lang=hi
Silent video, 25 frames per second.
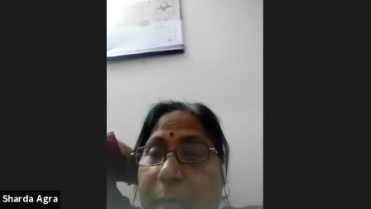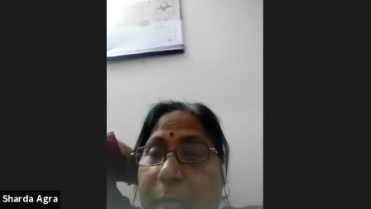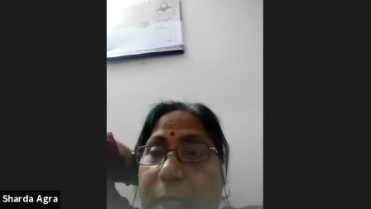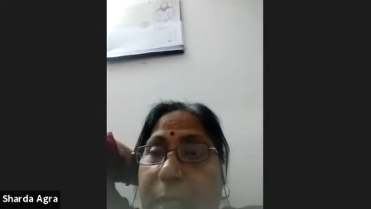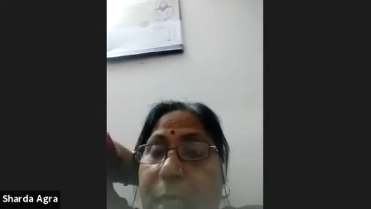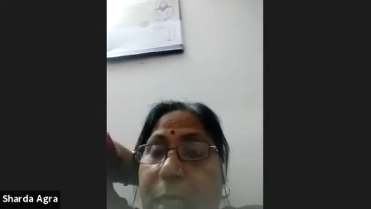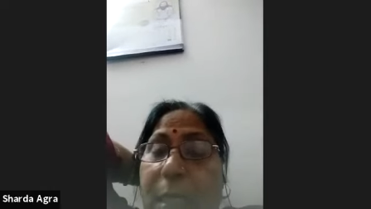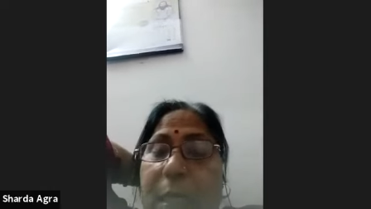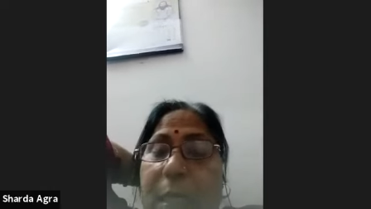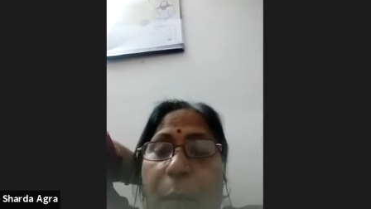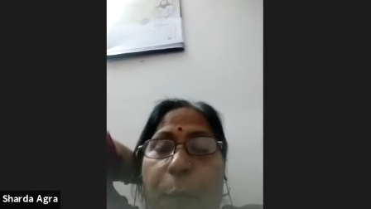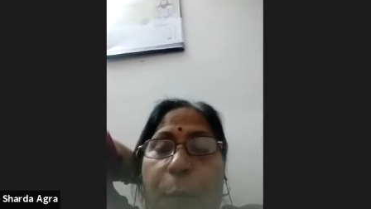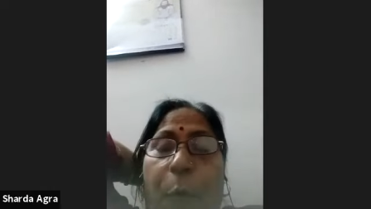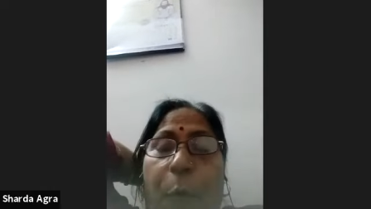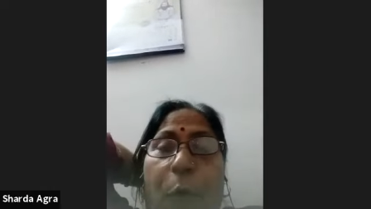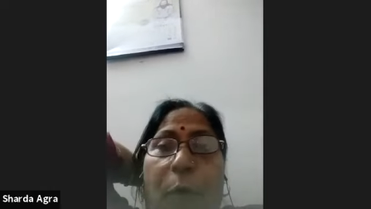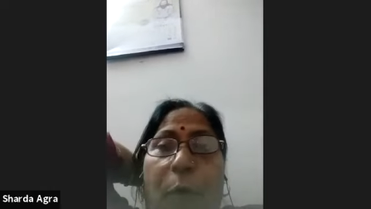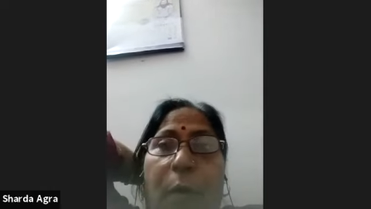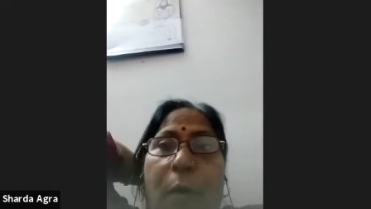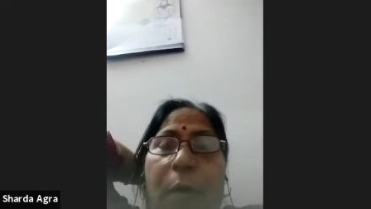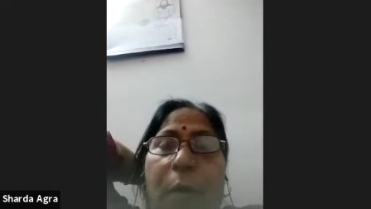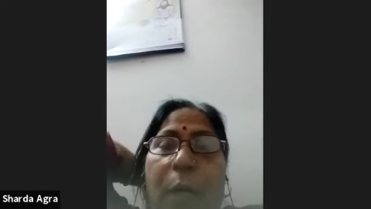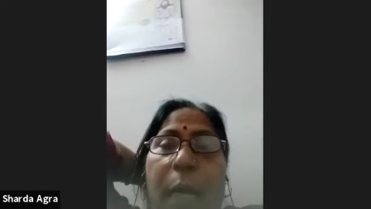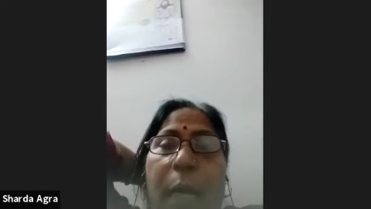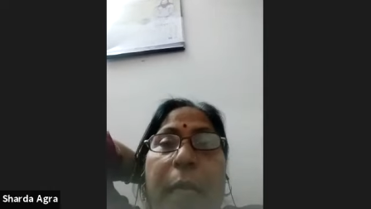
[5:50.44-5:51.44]
चाहिए सपोर्ट
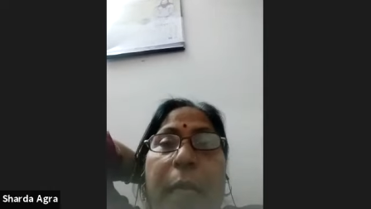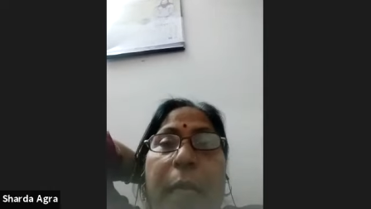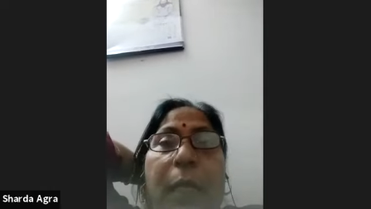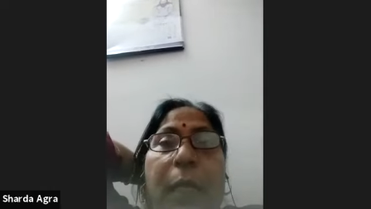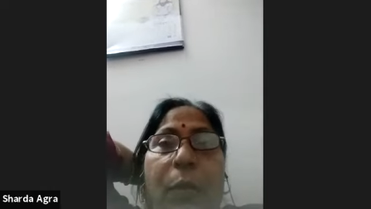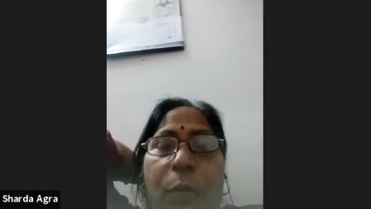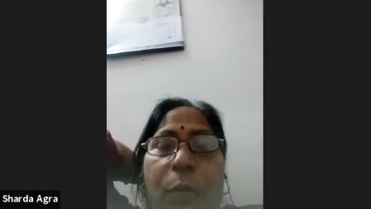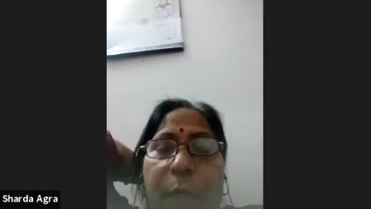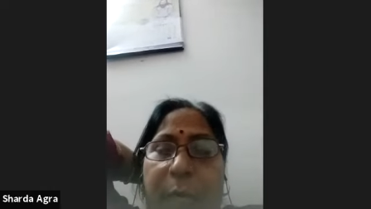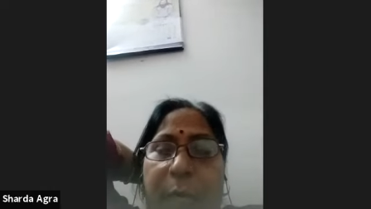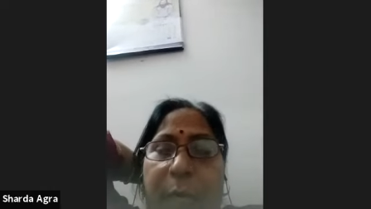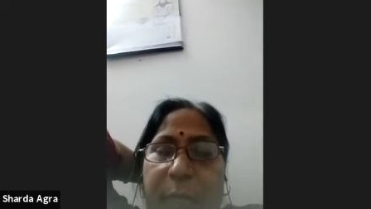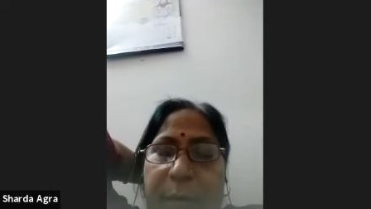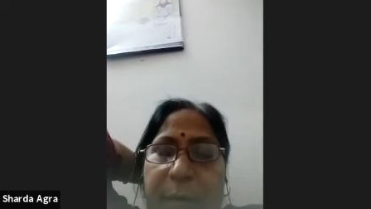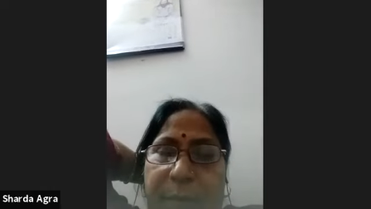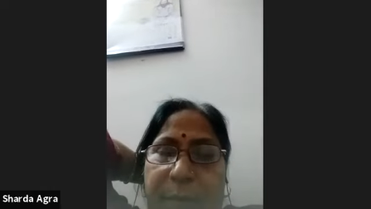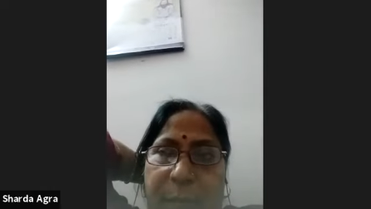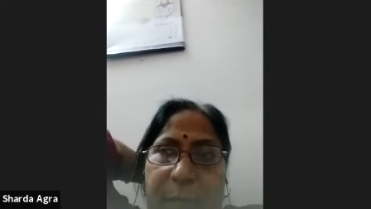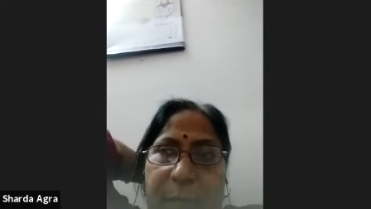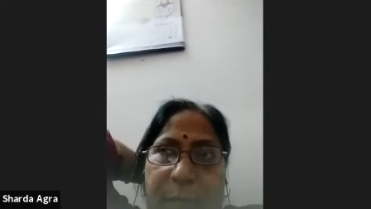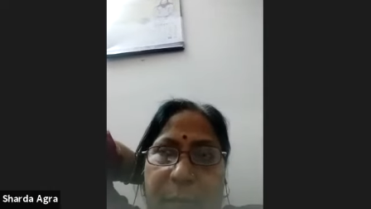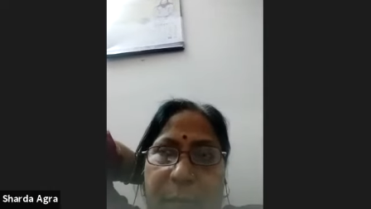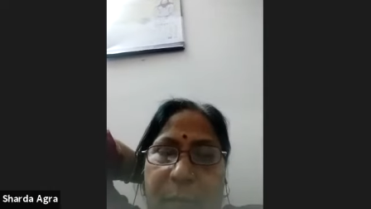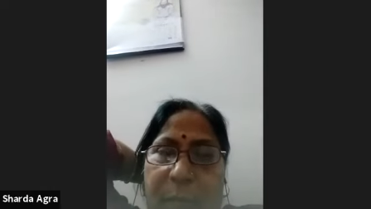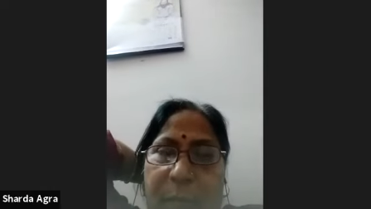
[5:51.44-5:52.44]
नहीं होने की
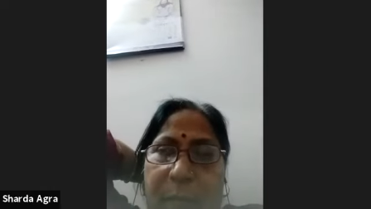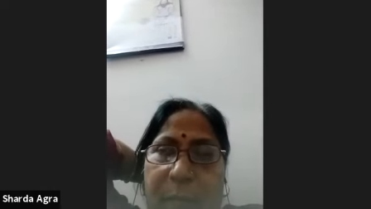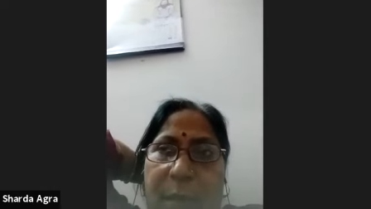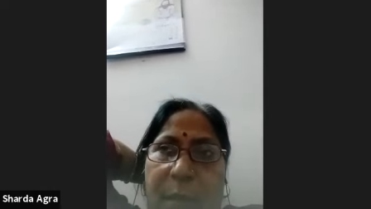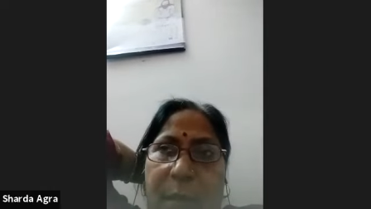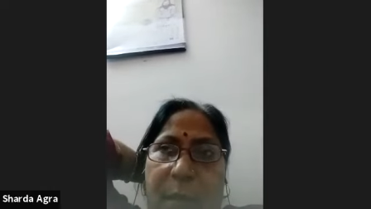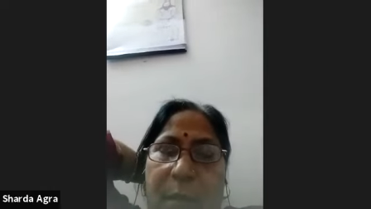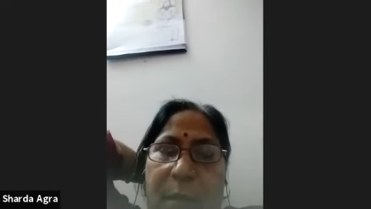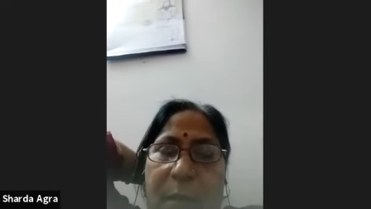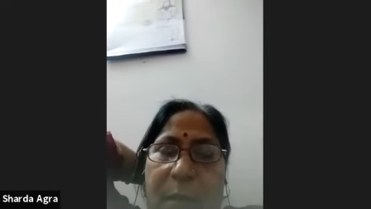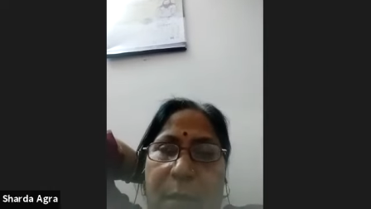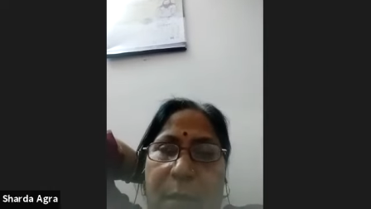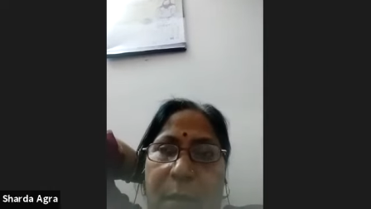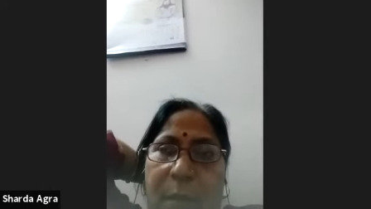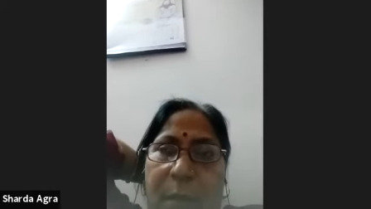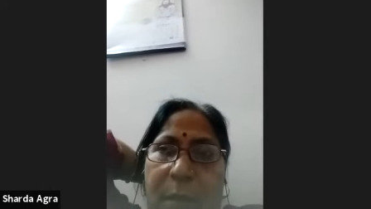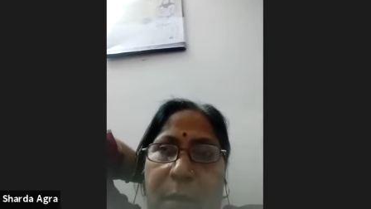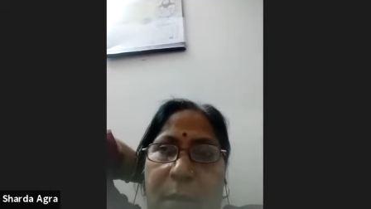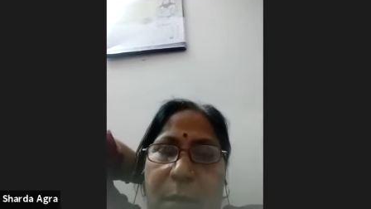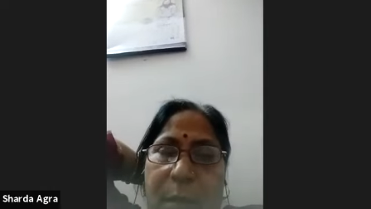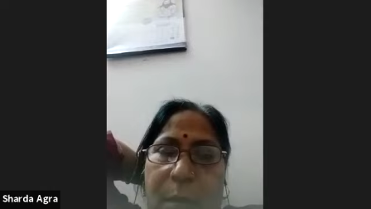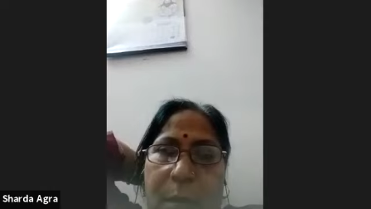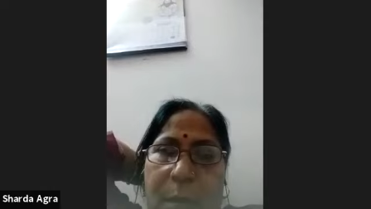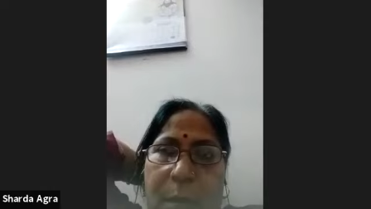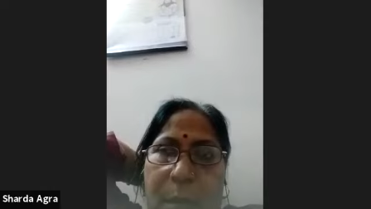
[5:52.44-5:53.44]
वजह से
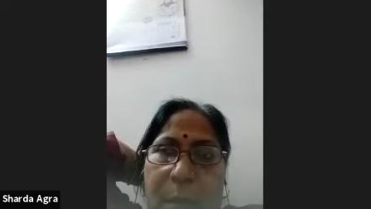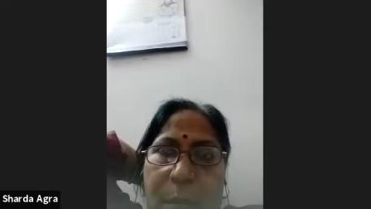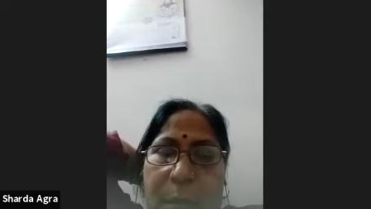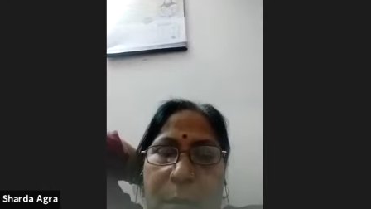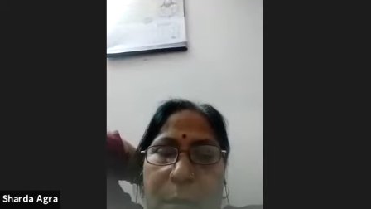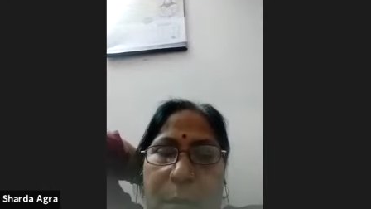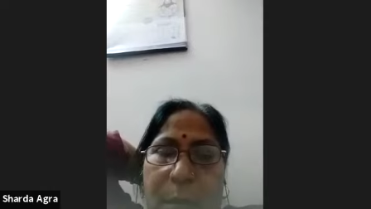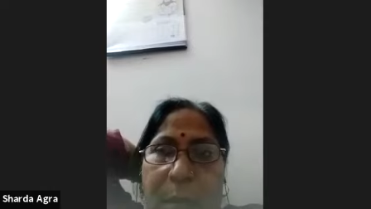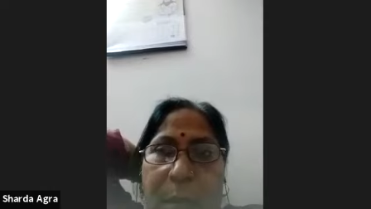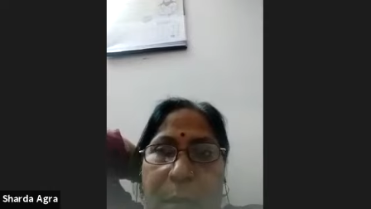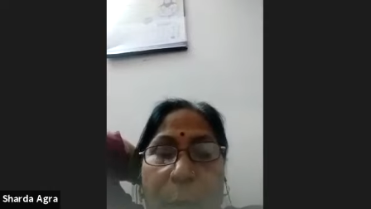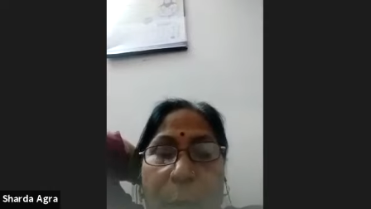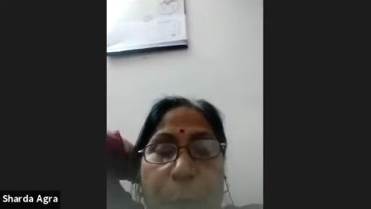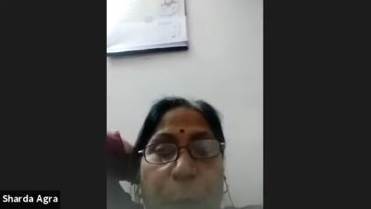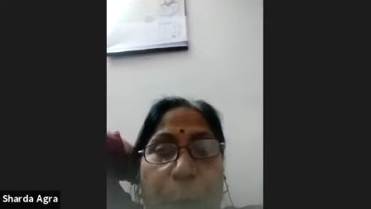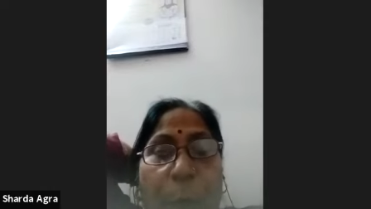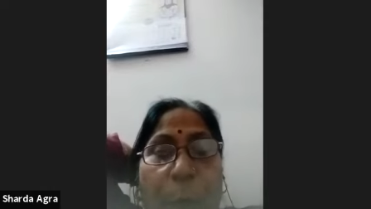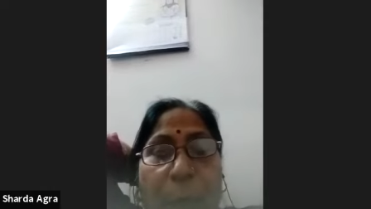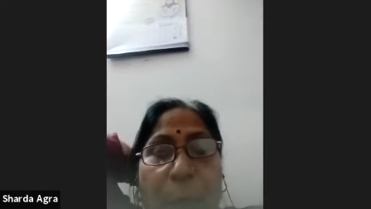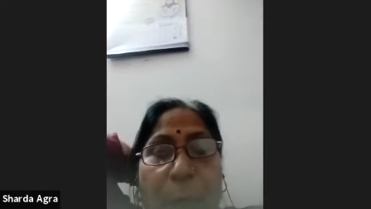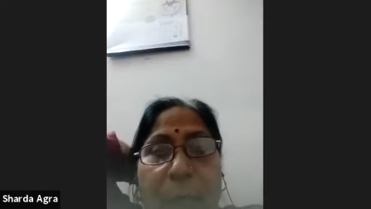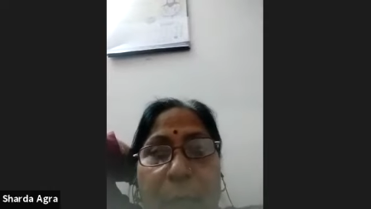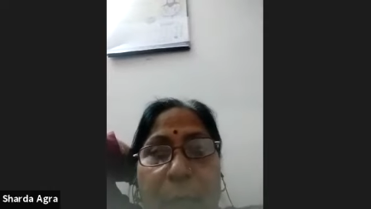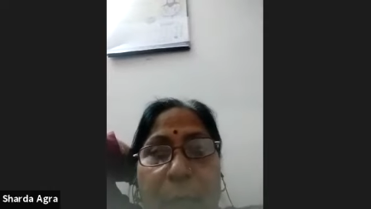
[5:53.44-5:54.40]
सपोर्ट